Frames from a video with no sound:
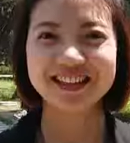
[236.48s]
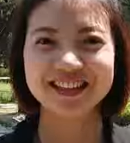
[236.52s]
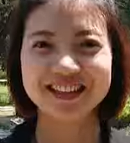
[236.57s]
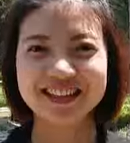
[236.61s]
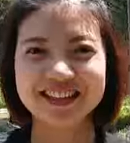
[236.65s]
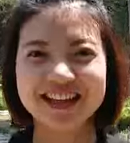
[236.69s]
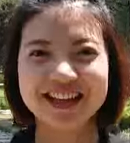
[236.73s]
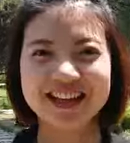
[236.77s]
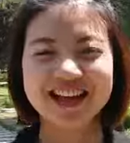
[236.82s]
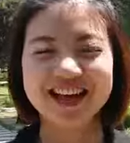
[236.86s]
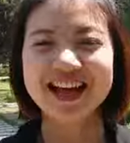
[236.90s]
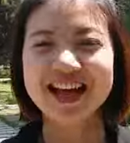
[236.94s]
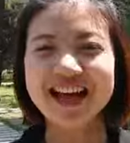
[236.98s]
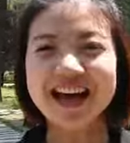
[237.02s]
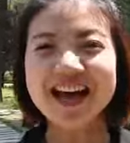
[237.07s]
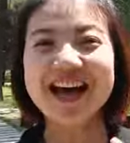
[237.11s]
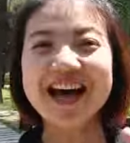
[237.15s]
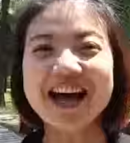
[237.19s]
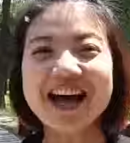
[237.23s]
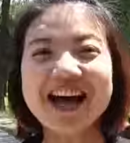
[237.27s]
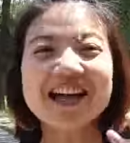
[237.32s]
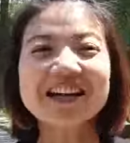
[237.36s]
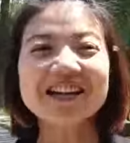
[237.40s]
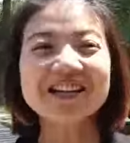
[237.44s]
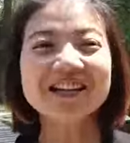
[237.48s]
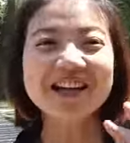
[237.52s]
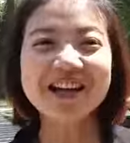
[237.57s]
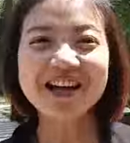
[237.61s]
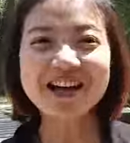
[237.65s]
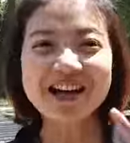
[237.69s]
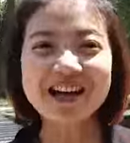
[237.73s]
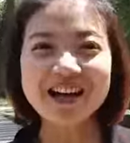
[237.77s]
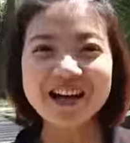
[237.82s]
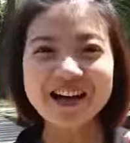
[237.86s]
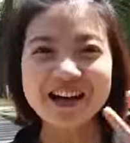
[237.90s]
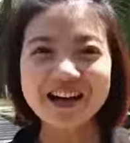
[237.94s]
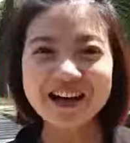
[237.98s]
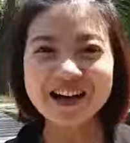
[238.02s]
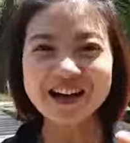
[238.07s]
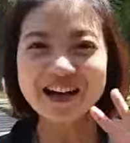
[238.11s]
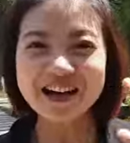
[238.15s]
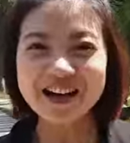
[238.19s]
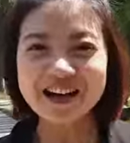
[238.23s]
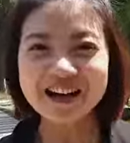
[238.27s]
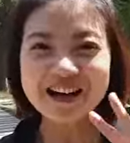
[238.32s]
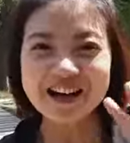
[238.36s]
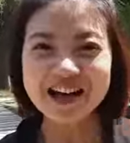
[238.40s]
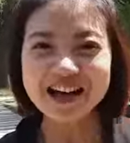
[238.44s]
Where's he go?
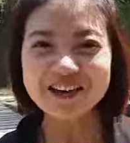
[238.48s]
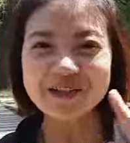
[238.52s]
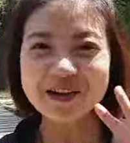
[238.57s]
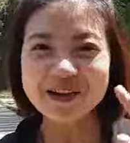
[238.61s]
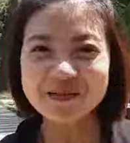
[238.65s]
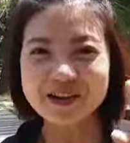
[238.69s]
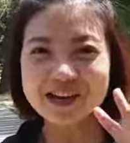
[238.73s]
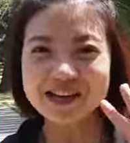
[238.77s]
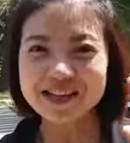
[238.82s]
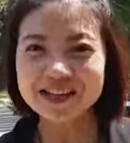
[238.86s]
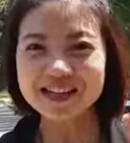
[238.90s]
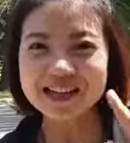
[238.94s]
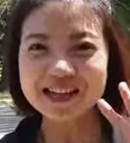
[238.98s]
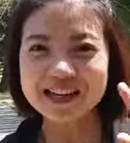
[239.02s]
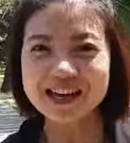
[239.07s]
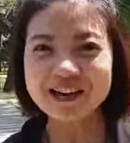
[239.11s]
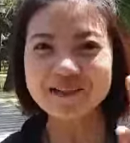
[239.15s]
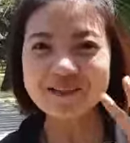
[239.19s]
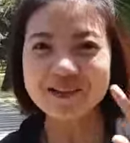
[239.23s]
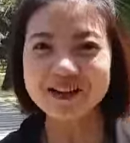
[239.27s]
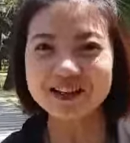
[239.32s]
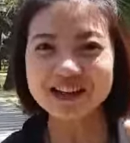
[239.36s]
Hello, everybody,